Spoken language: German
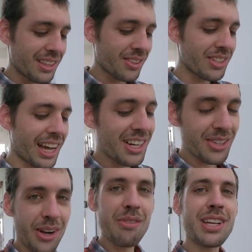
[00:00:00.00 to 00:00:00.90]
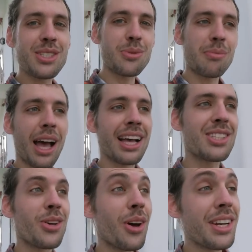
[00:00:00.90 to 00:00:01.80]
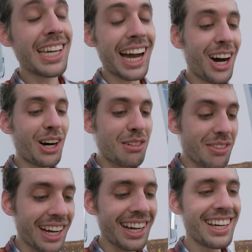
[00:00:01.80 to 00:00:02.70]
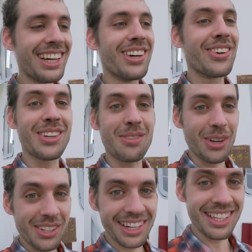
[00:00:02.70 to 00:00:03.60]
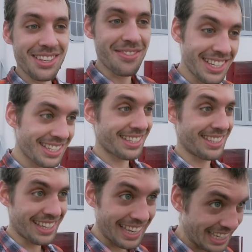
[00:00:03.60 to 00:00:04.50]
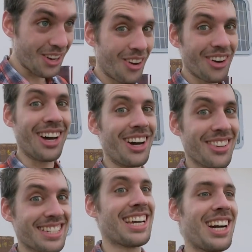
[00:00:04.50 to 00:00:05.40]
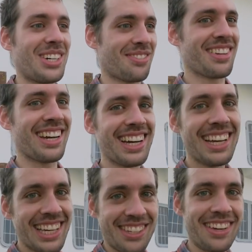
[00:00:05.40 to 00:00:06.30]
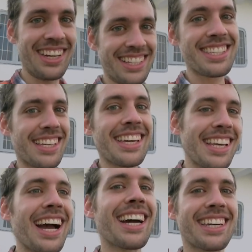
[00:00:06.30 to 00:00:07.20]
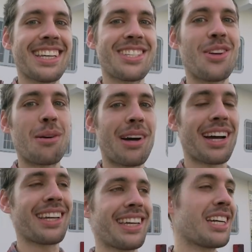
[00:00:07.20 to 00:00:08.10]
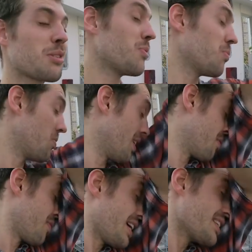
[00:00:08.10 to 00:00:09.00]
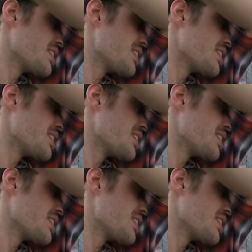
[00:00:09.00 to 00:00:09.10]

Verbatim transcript: total toll, was du machst, hör nie auf, ja. Und ich möchte, dass ihr wisst, ich höre auch nie auf, ja. Ich werde in zehn Jahren das noch machen, ja. Ich werde vielleicht